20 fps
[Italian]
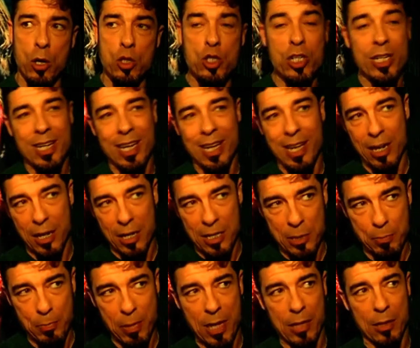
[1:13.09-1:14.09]
oggi nel
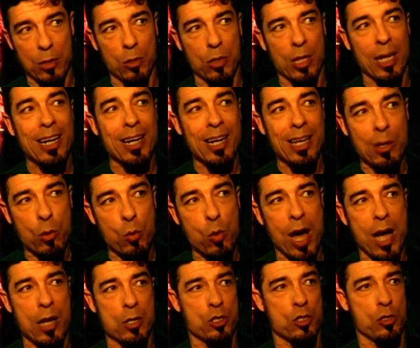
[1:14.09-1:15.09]
rispetto del
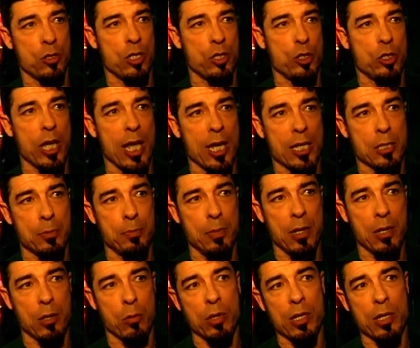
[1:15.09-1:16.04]
linguaggio di Shakespeare,